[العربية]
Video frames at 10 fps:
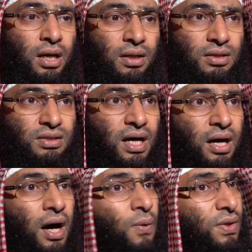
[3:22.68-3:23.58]
اذا
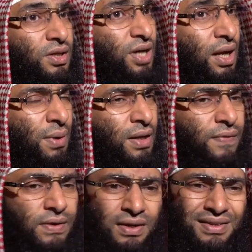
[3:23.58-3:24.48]
نساء او اذا جاء بعد
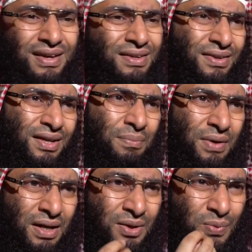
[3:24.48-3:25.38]
فتره يتغير
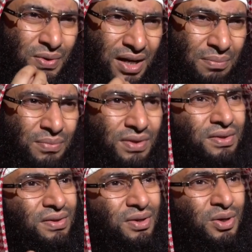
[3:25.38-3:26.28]
طعمه احنا نقول يحمض
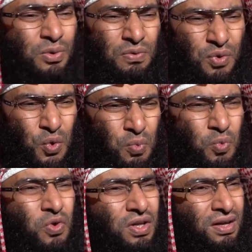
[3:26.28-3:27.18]
يكون في
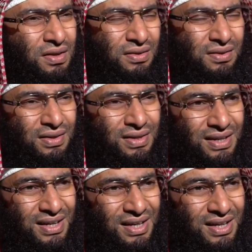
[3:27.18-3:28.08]
حموضه
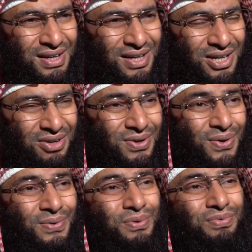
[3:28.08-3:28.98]

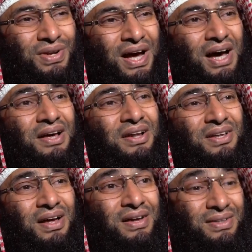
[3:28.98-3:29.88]
فنقول في الاخره
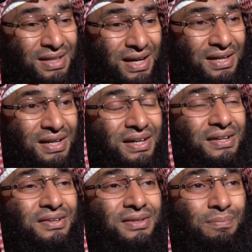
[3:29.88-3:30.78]
يعني
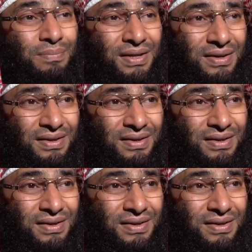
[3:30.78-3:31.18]
تطمن